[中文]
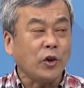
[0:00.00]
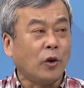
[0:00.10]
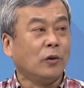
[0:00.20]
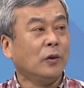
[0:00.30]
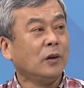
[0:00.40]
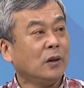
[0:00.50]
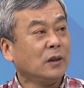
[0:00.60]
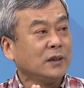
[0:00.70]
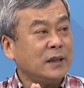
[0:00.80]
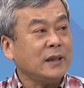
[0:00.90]
有
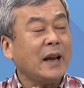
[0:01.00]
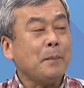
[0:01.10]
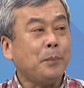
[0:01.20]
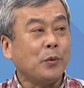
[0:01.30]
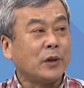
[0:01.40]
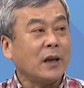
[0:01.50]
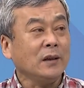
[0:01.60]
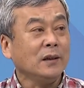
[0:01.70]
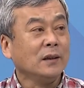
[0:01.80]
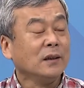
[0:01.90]
今天普
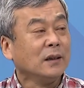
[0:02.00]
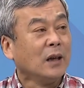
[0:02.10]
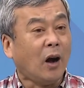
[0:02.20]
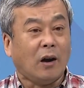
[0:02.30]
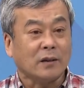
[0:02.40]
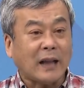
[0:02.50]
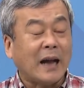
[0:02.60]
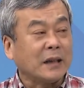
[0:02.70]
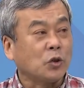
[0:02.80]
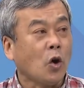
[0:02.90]
丁哦
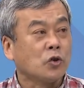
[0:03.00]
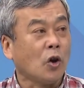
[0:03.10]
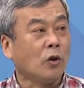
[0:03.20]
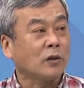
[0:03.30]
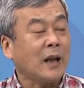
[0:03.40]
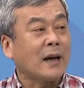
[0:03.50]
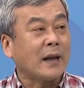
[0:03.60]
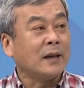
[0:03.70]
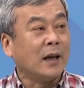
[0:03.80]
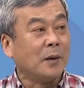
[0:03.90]
他的动作当
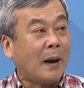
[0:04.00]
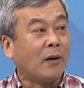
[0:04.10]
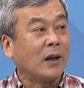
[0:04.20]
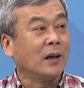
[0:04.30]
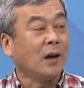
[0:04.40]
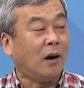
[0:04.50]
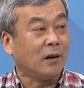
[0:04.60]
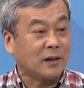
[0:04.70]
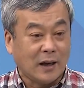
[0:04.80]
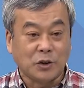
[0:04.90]
然惹毛了
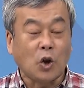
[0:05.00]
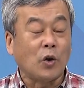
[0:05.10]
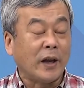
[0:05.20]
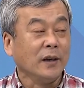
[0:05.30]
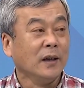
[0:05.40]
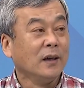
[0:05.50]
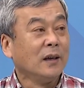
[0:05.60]
哦很多人。